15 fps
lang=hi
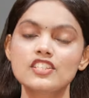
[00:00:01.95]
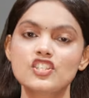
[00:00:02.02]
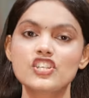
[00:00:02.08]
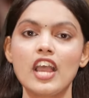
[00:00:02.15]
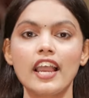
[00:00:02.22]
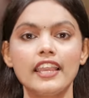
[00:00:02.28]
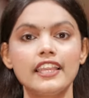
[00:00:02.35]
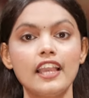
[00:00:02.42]

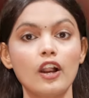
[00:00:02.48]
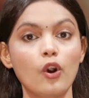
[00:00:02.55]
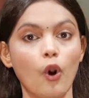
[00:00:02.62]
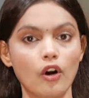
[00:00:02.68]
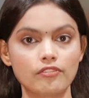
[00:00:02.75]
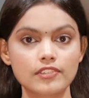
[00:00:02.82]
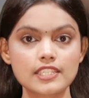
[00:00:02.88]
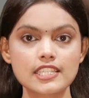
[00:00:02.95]
चाय या
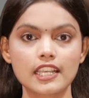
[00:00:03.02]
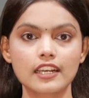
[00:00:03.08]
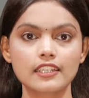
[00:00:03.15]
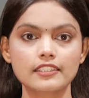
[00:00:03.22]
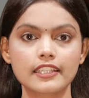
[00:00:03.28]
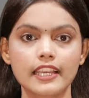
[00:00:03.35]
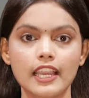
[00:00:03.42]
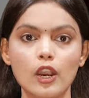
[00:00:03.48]
कॉफी से
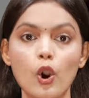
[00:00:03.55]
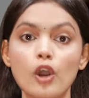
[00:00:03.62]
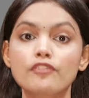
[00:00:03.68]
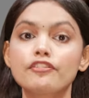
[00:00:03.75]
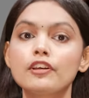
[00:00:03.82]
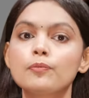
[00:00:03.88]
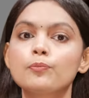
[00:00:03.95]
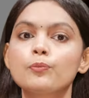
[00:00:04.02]
करते हैं और
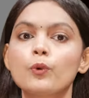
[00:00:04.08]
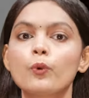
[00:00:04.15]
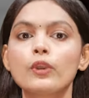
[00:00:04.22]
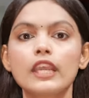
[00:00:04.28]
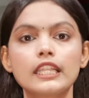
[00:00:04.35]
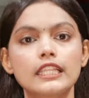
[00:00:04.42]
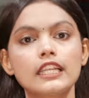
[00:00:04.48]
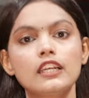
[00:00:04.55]
फिर
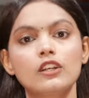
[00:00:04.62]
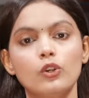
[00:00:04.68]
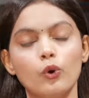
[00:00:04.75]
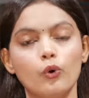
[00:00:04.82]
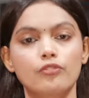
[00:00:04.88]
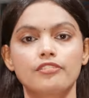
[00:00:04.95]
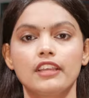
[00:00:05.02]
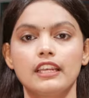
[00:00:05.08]
पूरे दिन
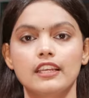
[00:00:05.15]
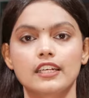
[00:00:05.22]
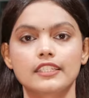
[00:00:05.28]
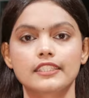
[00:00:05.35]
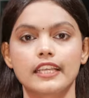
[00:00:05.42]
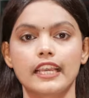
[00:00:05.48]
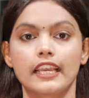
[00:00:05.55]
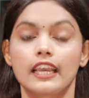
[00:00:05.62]
लो फील
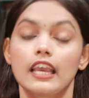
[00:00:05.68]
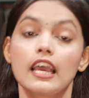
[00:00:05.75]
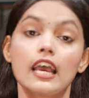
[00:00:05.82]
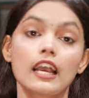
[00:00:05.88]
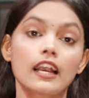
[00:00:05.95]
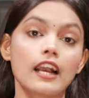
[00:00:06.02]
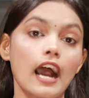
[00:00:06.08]
करते हैं